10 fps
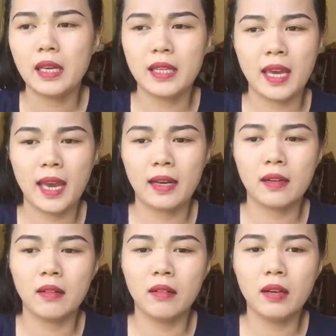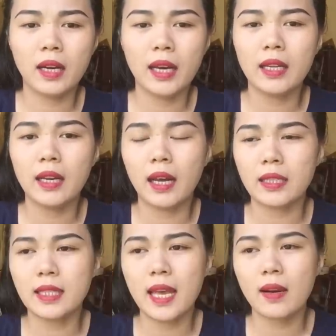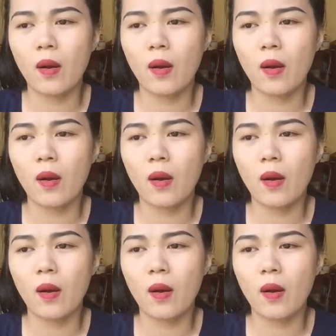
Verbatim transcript: nhà cửa hay là xe